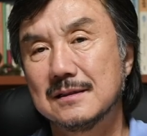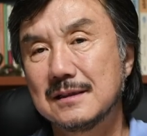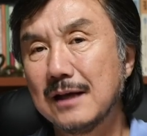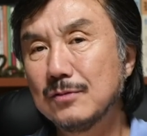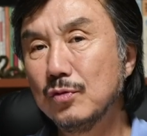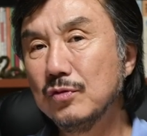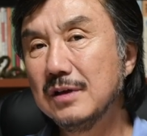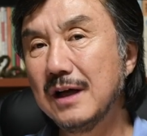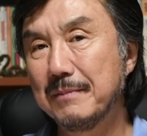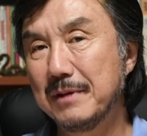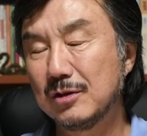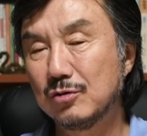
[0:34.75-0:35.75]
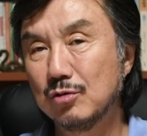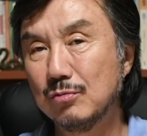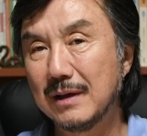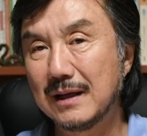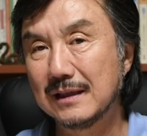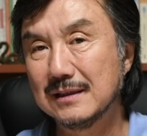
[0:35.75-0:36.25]
자존감에
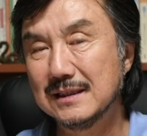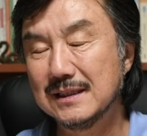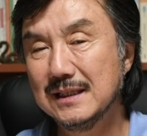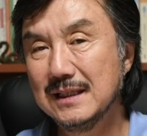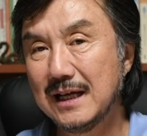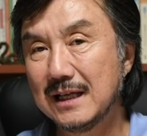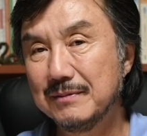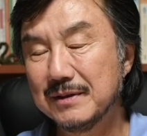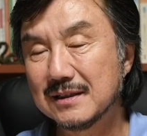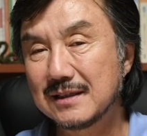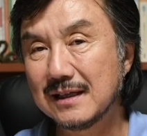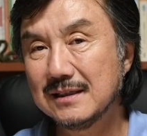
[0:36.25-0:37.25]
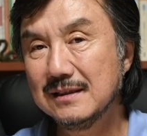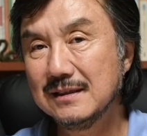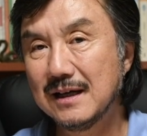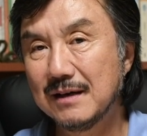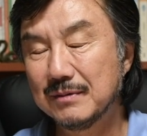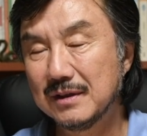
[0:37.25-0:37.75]
충만하든지 아니면
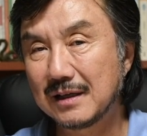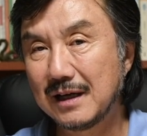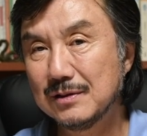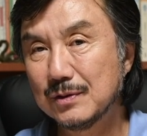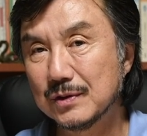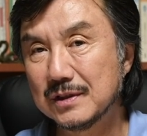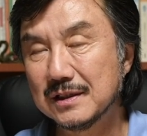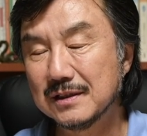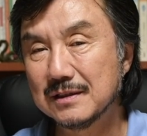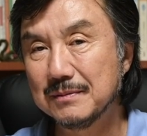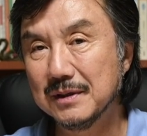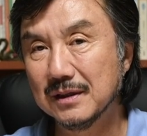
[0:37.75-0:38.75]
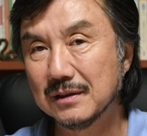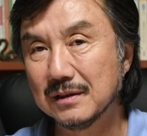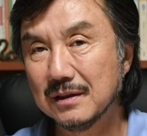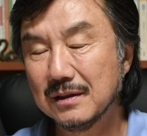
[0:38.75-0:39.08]
자신감을 가지고 찍으시면